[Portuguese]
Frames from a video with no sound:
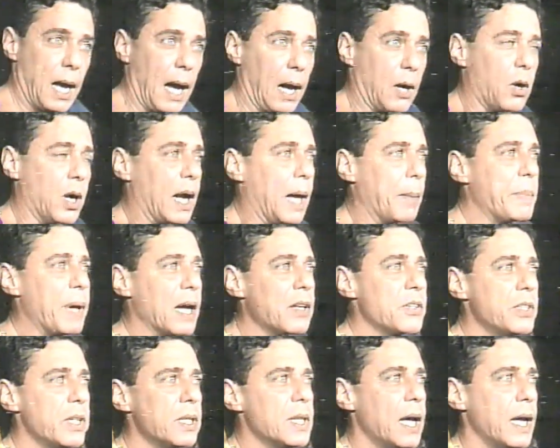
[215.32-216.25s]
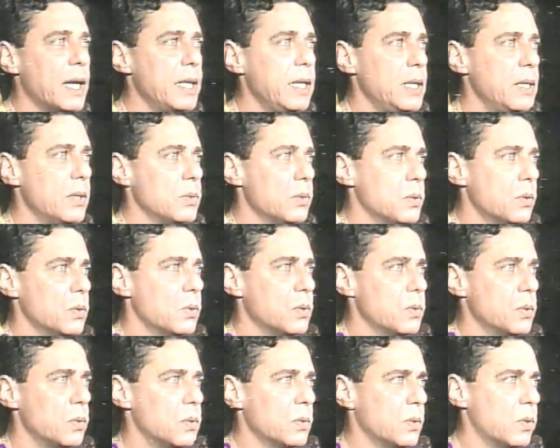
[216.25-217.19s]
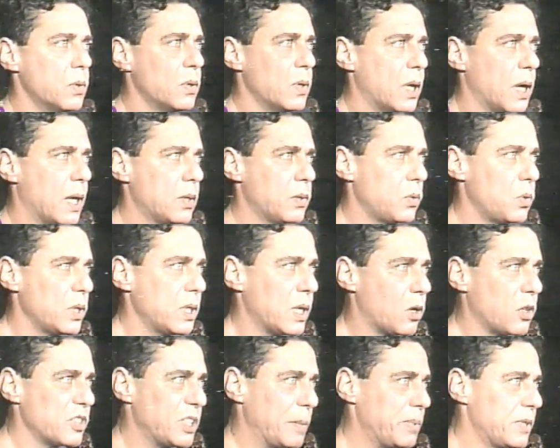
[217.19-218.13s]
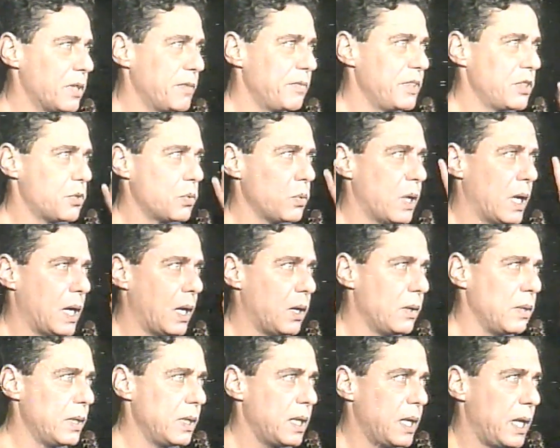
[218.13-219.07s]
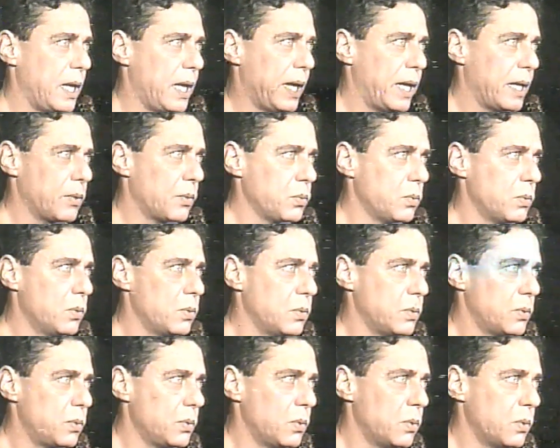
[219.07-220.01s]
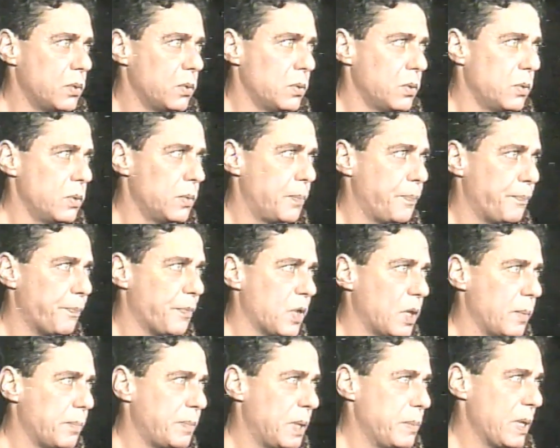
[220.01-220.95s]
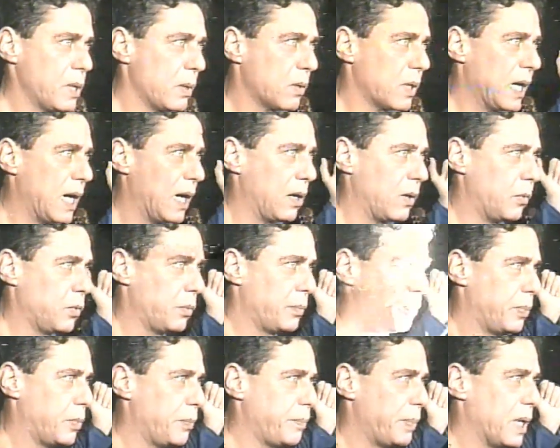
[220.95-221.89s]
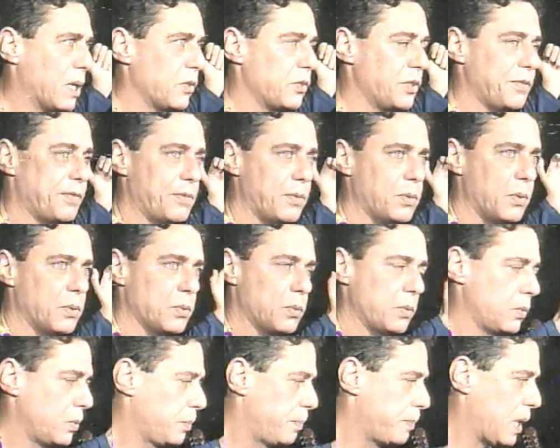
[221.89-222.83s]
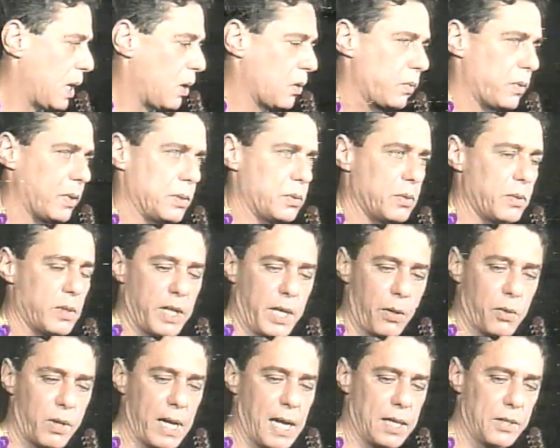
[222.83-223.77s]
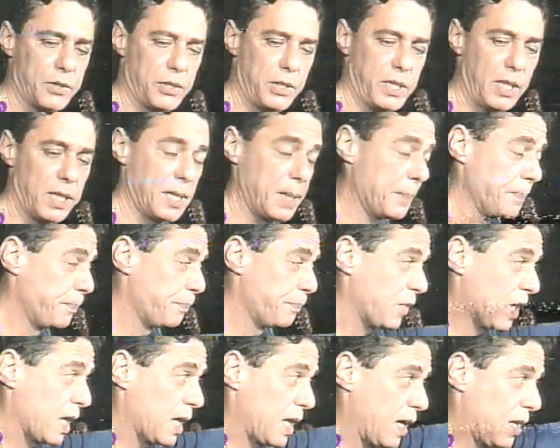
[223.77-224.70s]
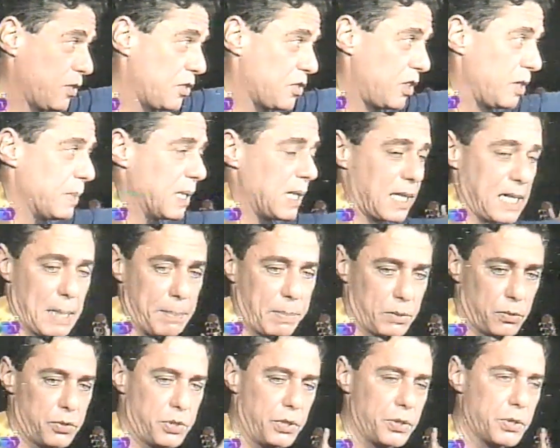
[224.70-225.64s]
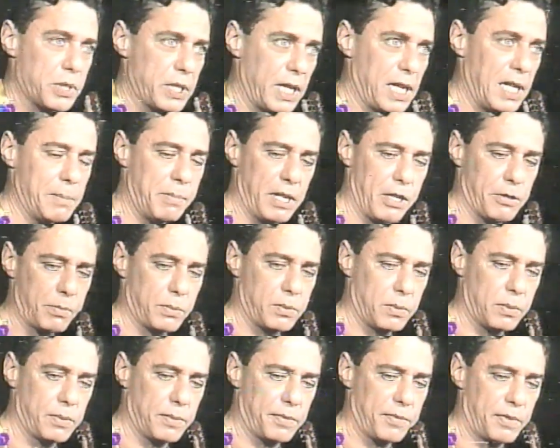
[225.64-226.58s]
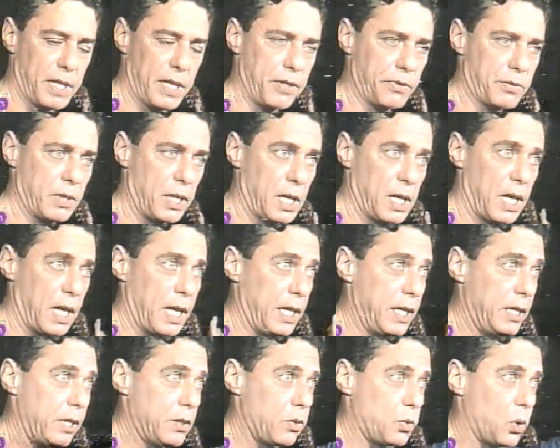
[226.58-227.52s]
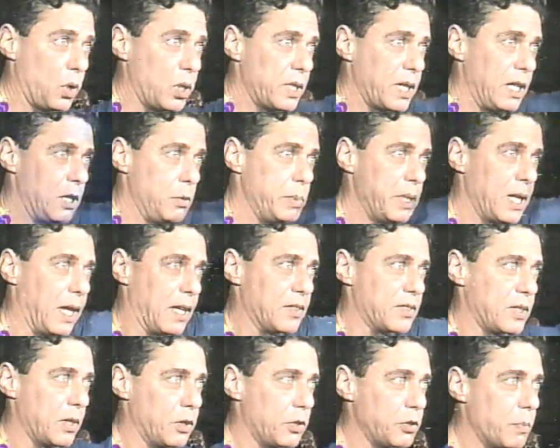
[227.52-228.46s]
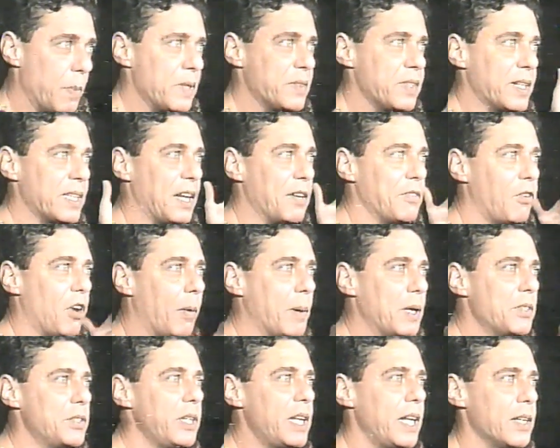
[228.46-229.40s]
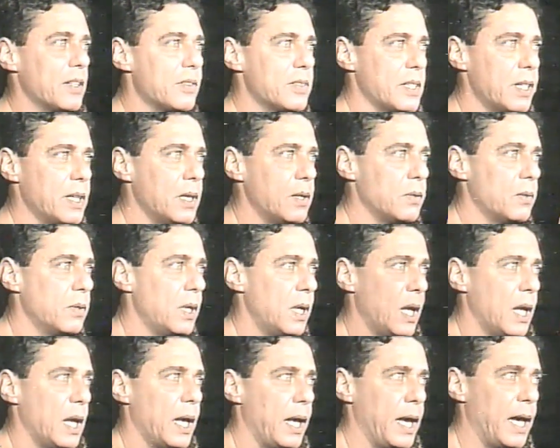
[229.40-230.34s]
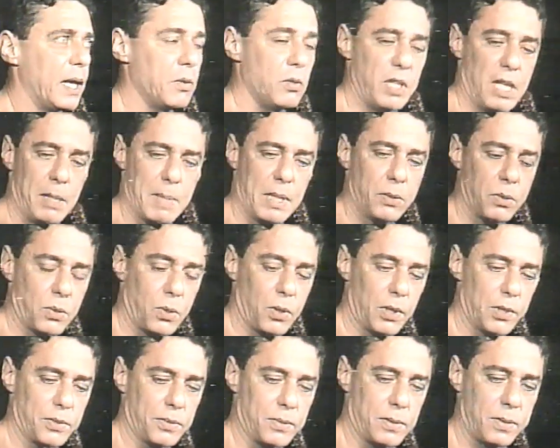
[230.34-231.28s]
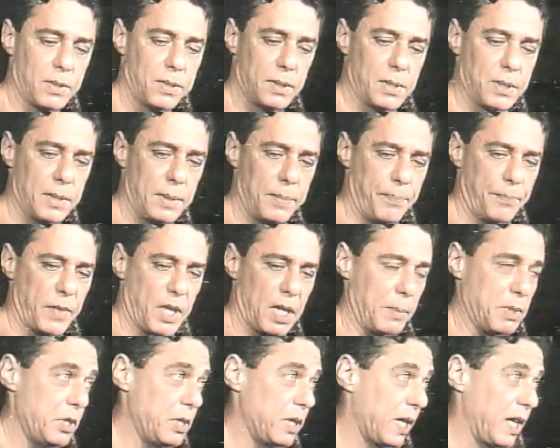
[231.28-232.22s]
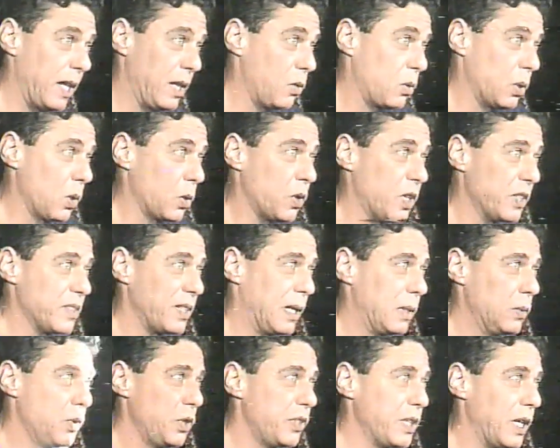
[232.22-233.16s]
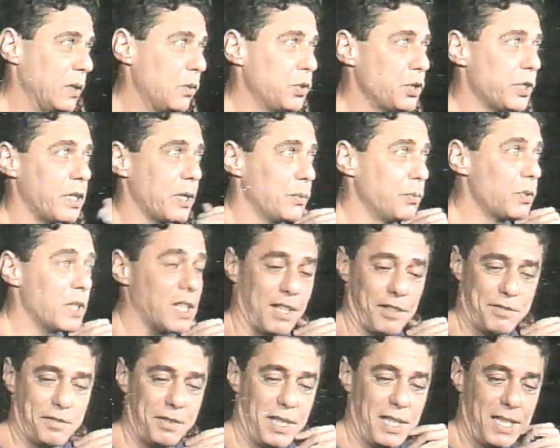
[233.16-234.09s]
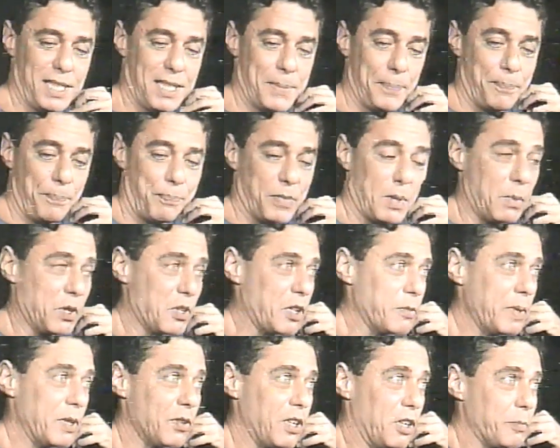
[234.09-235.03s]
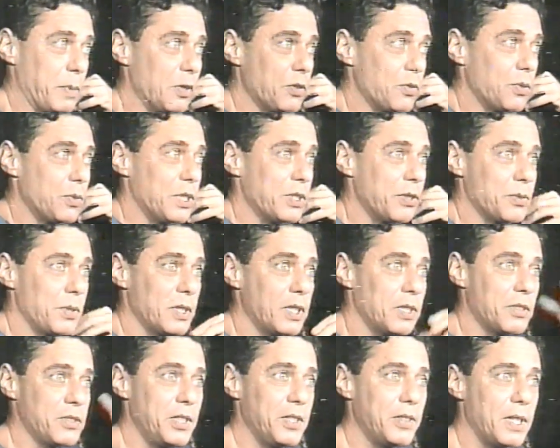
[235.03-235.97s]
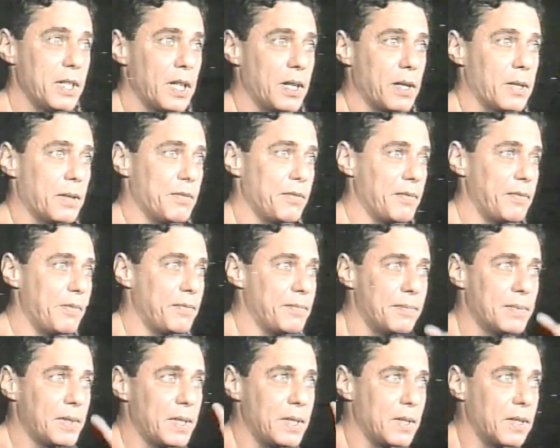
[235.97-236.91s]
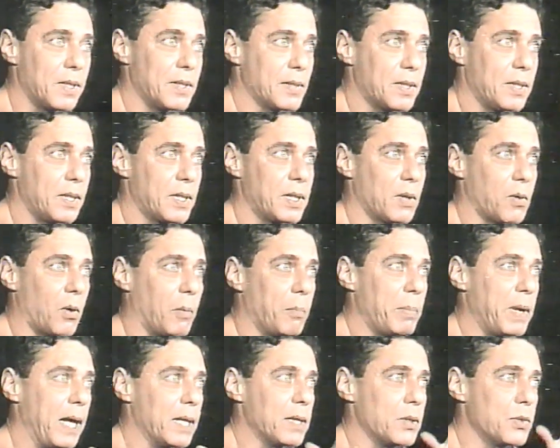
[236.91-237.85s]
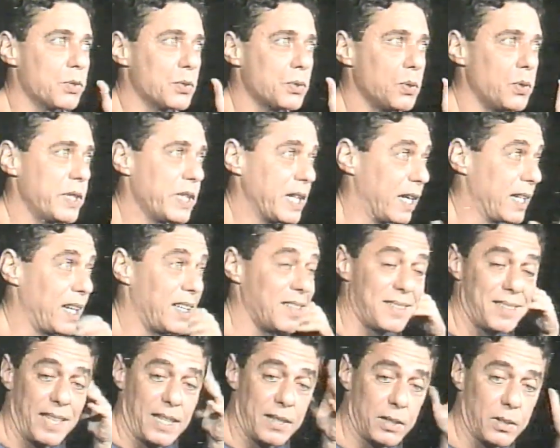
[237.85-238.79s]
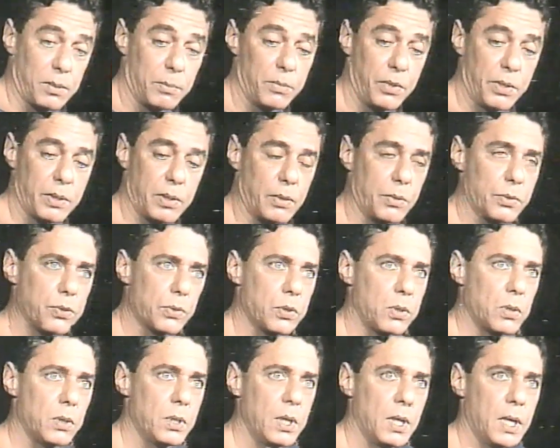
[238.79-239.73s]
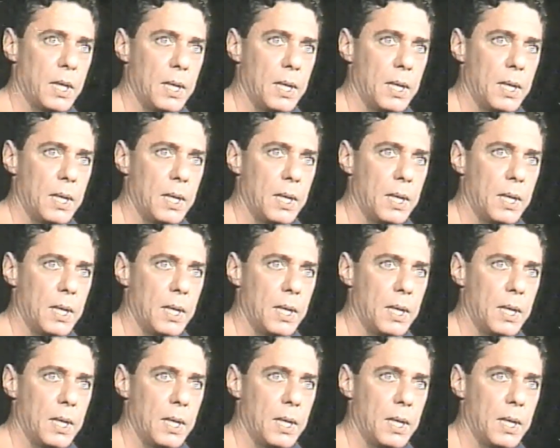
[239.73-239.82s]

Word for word: Agora, a partir daí, o, a, toda a concepção visual é do, do em primeiro lugar, o, o, plano de fundo, o palco é do, do Gringo Cardia, que é em cima da capa do disco que ele mesmo fez. E toda a iluminação, de uma certa forma, a direção, é do Ney Mato Grosso. Na medida que ele colocou essa luz, e a luz que eu nunca vi, mas que as pessoas todas dizem que, que, que, que, que completam o show e que acrescentam muito ao show,